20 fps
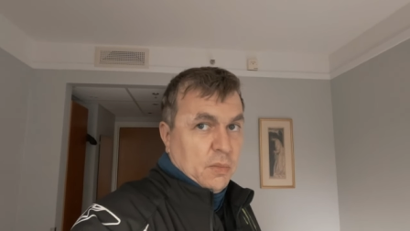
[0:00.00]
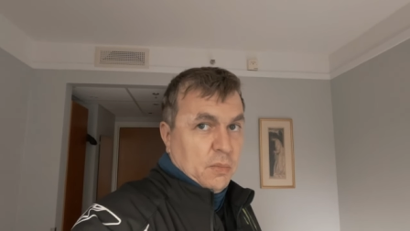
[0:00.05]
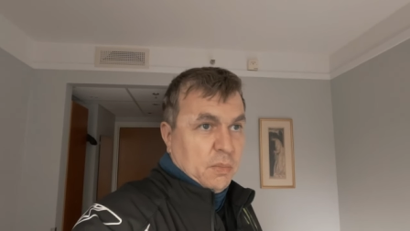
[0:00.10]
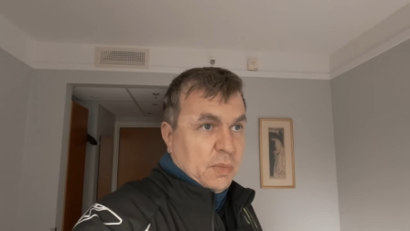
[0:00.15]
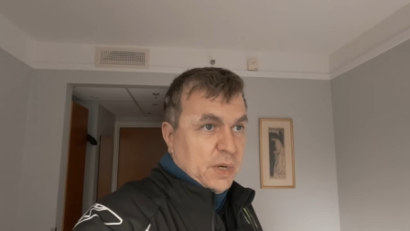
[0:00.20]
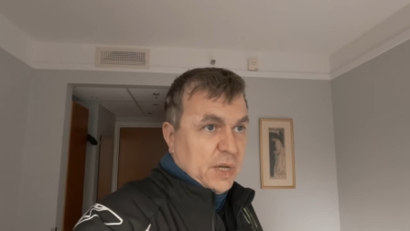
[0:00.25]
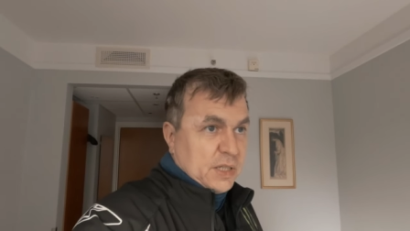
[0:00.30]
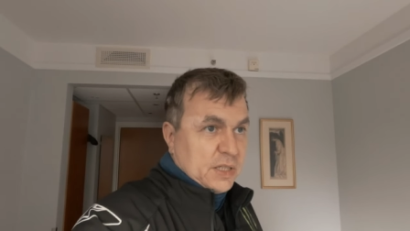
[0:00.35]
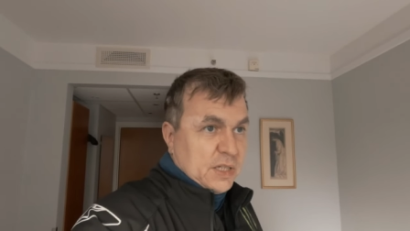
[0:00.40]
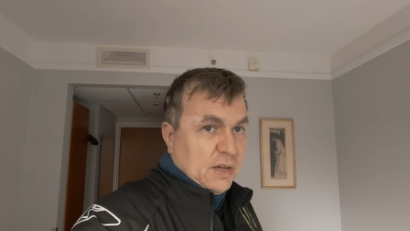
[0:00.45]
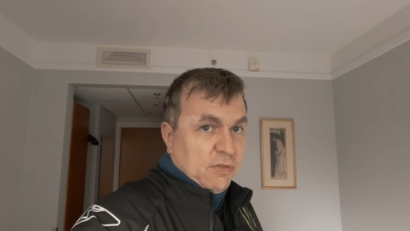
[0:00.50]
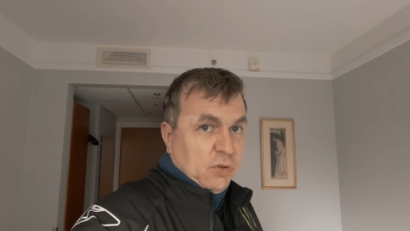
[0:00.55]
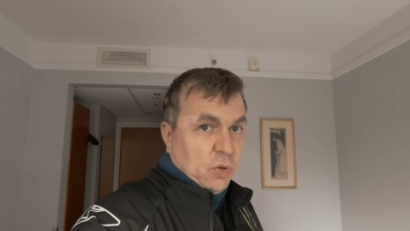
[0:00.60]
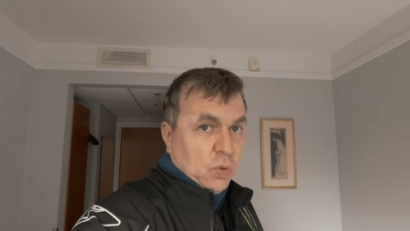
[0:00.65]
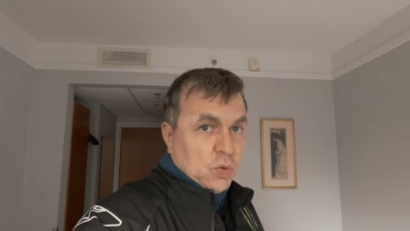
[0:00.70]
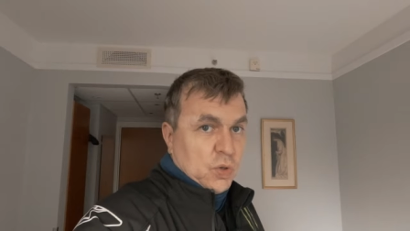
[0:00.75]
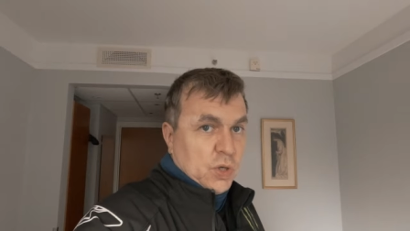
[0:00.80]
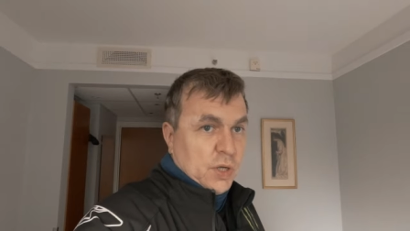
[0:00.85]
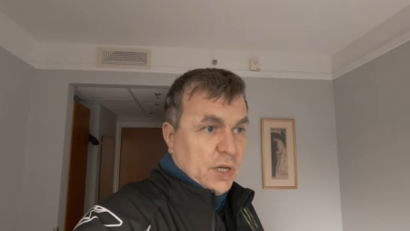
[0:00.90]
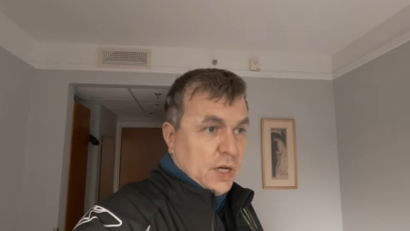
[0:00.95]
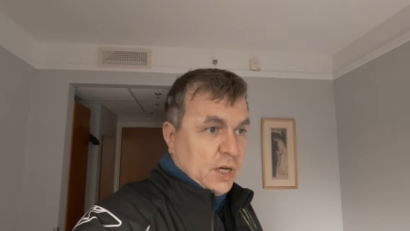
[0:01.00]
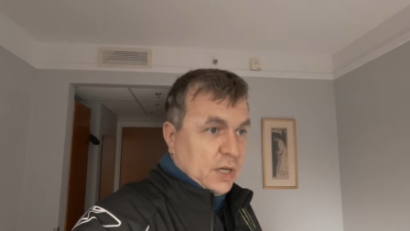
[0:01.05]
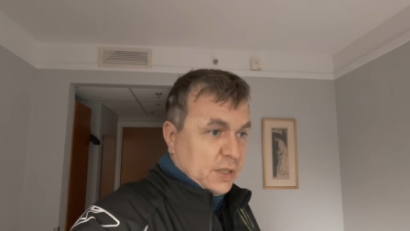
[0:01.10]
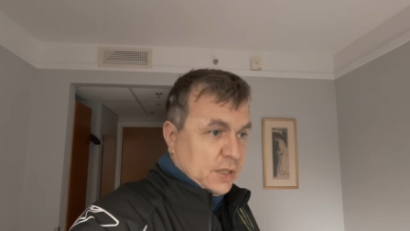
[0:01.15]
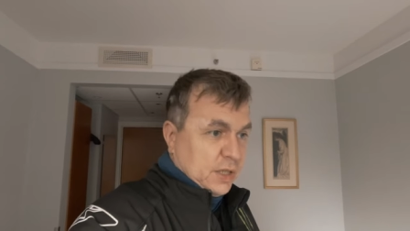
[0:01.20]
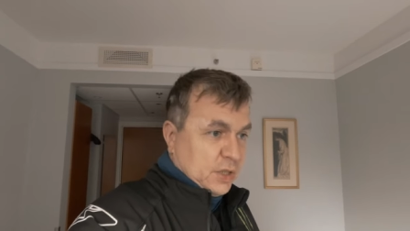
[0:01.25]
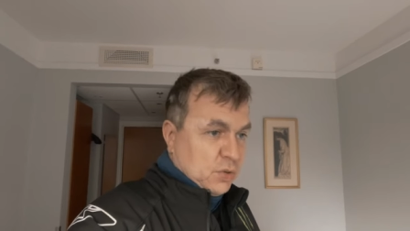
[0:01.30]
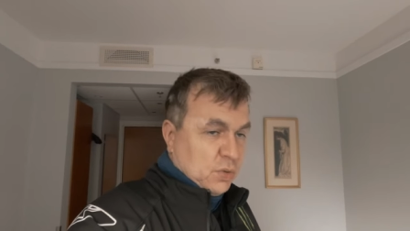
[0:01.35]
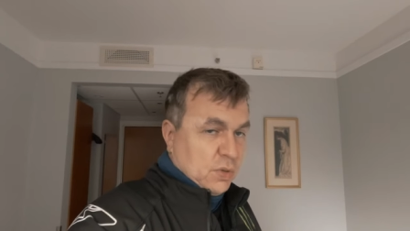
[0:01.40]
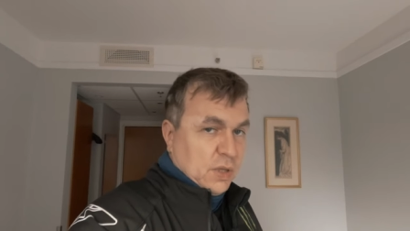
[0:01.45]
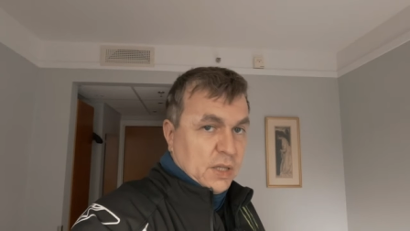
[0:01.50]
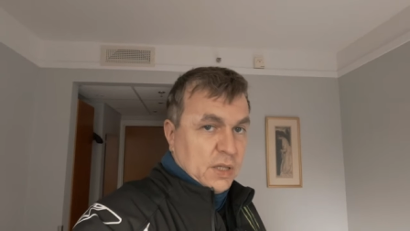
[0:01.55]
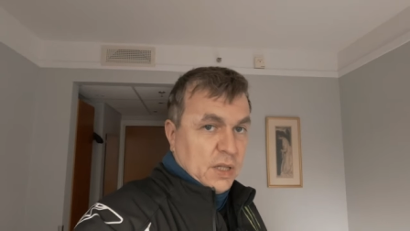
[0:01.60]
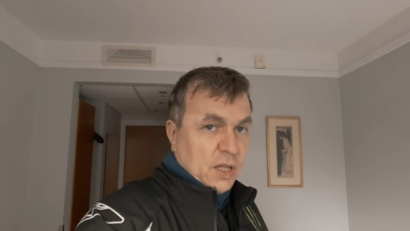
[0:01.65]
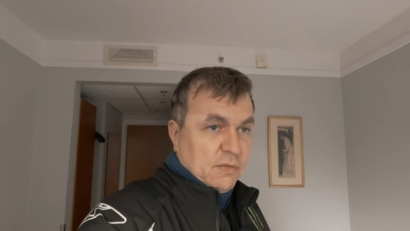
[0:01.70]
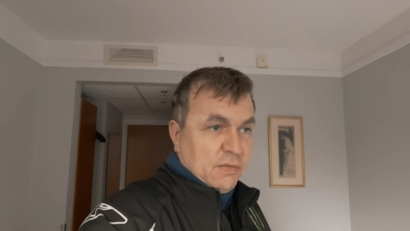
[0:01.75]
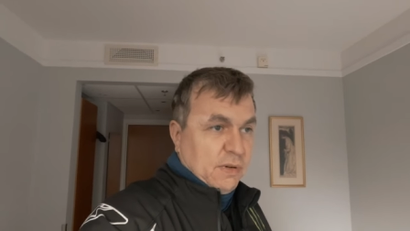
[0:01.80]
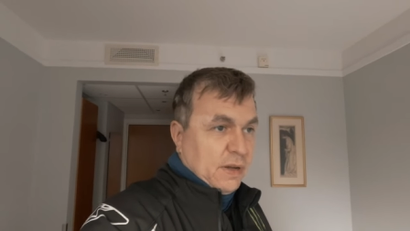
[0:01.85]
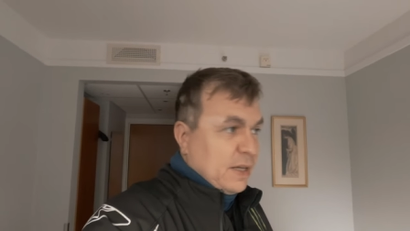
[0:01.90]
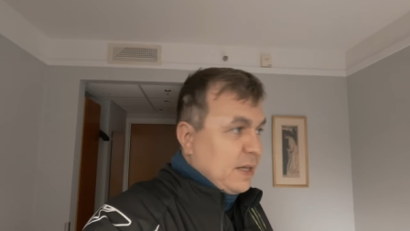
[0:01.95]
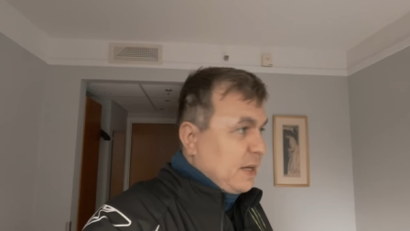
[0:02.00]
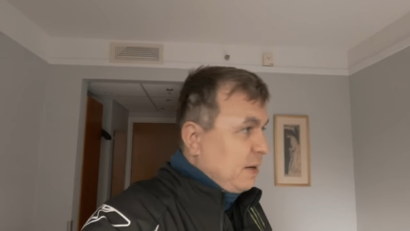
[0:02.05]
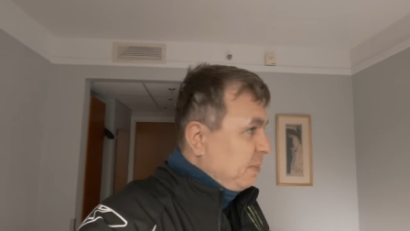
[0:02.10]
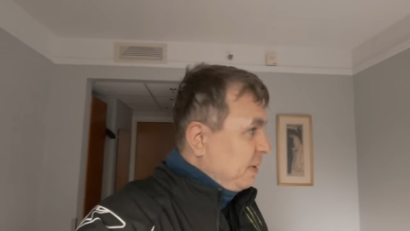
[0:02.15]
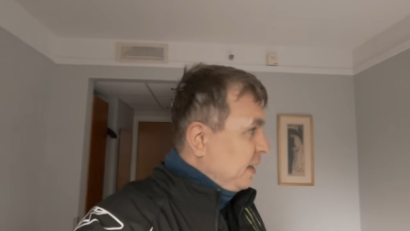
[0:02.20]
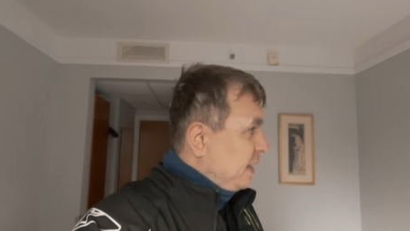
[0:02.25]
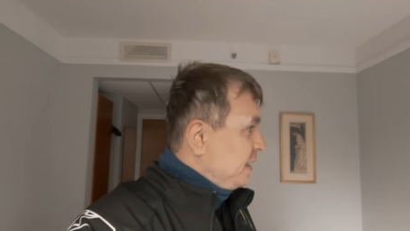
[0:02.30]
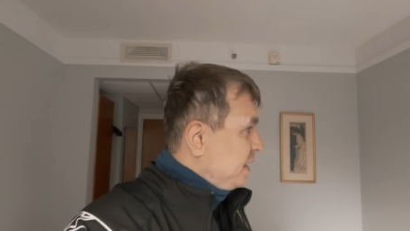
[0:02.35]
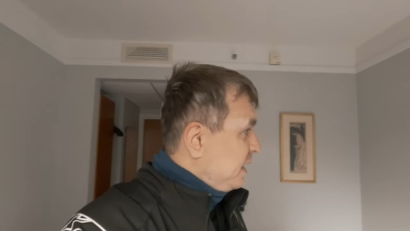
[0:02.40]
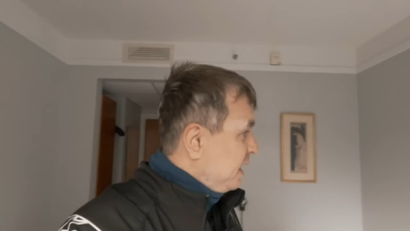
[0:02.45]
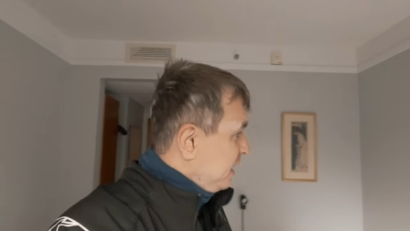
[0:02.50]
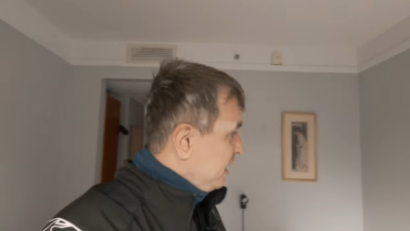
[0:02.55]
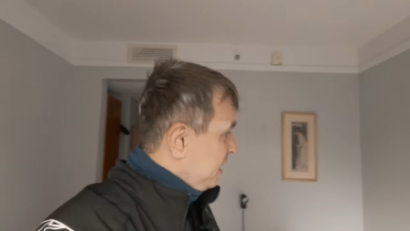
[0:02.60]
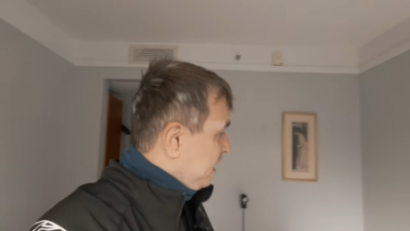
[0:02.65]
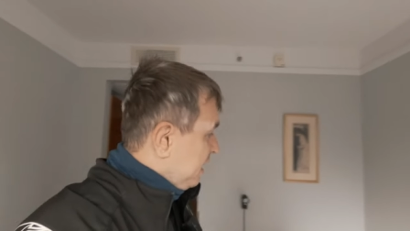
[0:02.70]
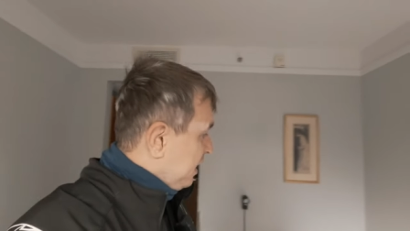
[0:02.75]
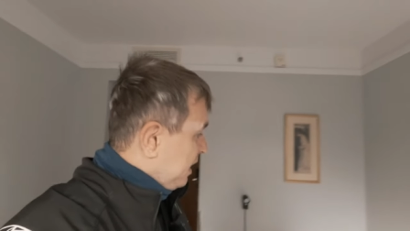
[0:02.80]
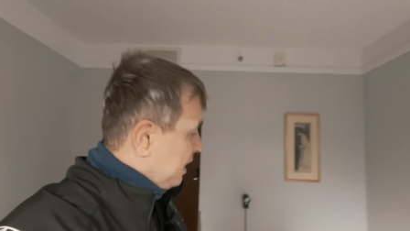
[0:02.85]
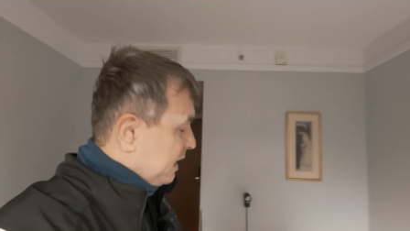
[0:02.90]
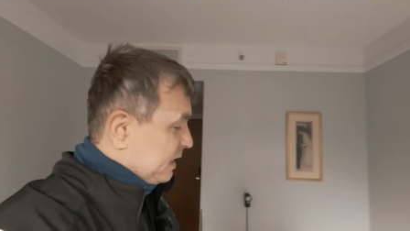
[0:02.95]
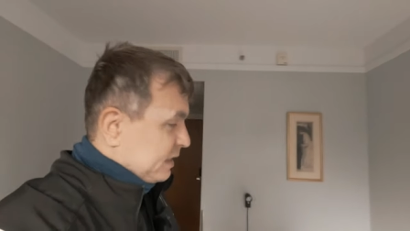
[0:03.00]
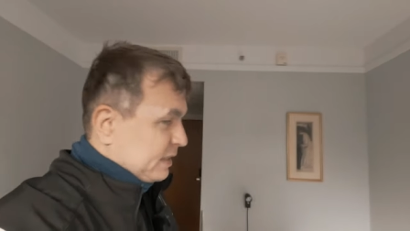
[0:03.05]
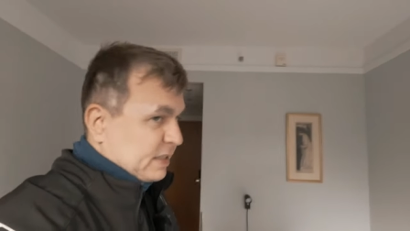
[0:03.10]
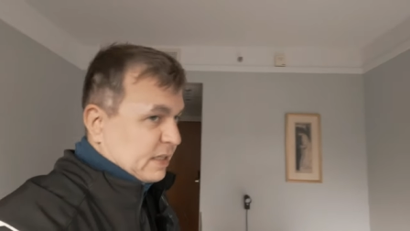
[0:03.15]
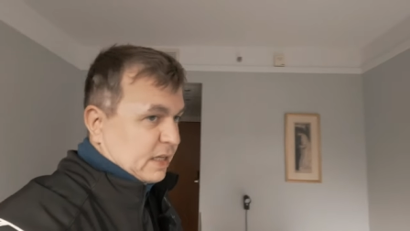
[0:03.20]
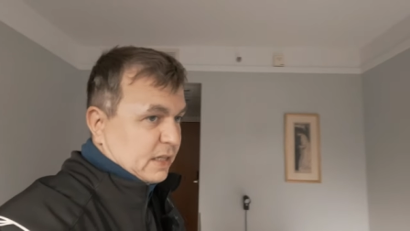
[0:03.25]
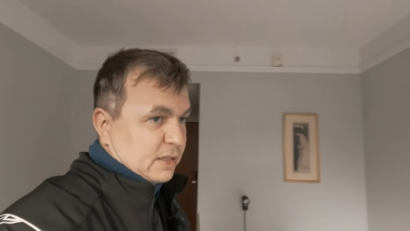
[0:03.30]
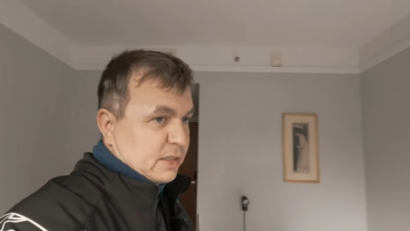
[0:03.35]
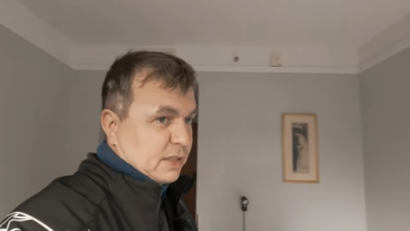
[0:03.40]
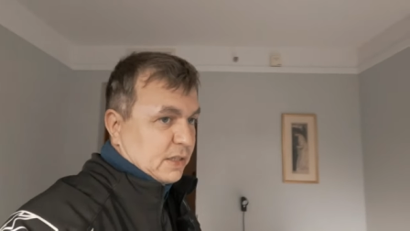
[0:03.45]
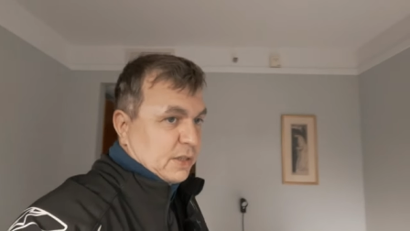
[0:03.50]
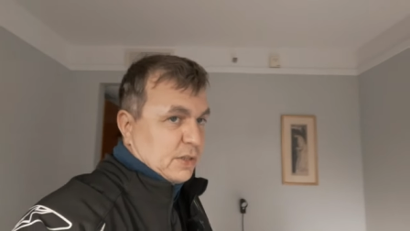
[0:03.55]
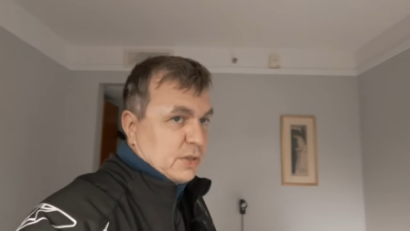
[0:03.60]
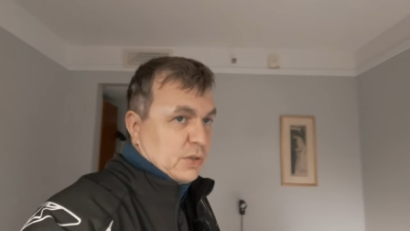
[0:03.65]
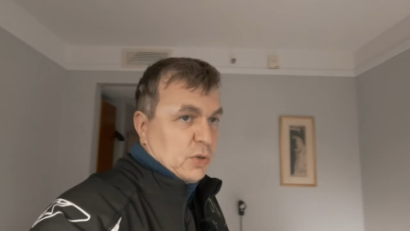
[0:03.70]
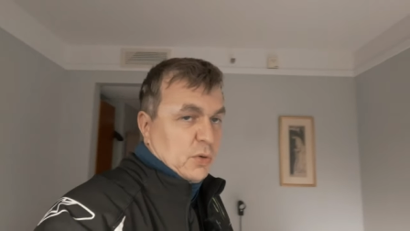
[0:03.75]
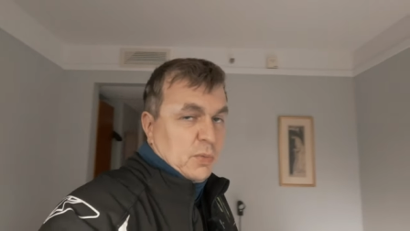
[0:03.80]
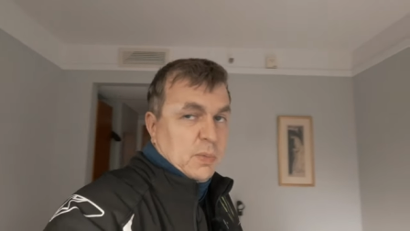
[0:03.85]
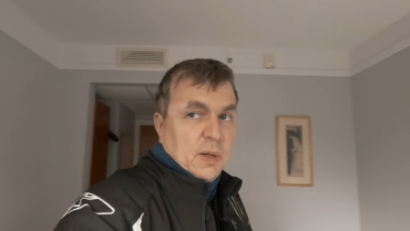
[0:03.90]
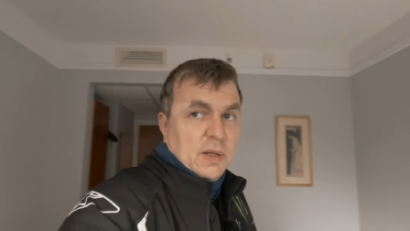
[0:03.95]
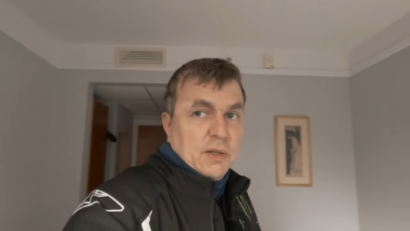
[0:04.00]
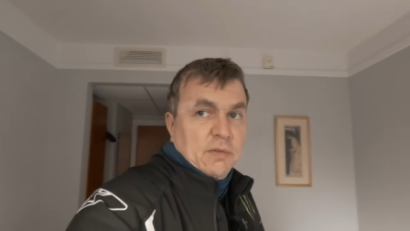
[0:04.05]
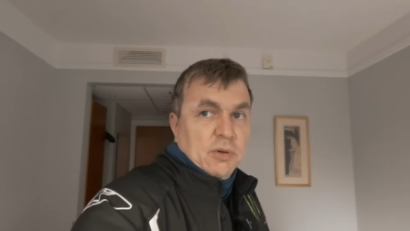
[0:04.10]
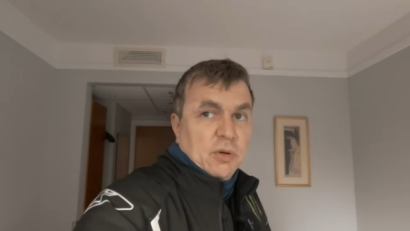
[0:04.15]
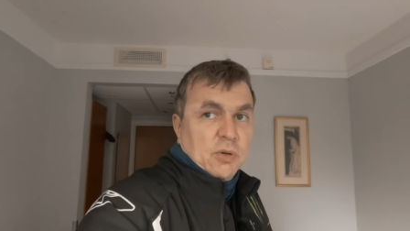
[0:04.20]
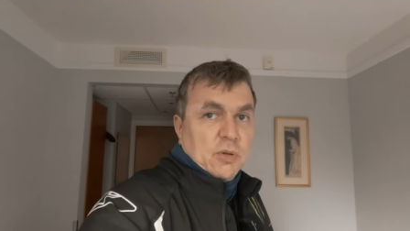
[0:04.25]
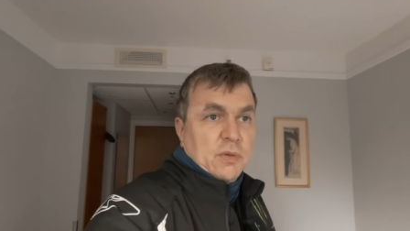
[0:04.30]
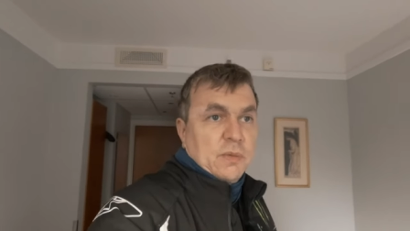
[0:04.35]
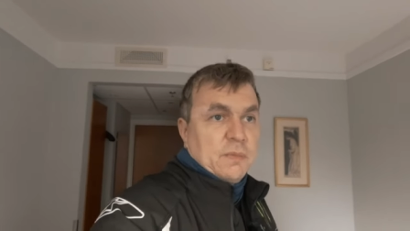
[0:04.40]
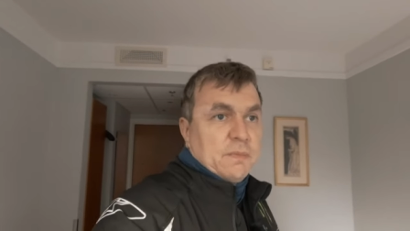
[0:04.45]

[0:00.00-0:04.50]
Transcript: Мне завтра уже ехать, я сюда на два дня, блядь остался, ебаный в рот.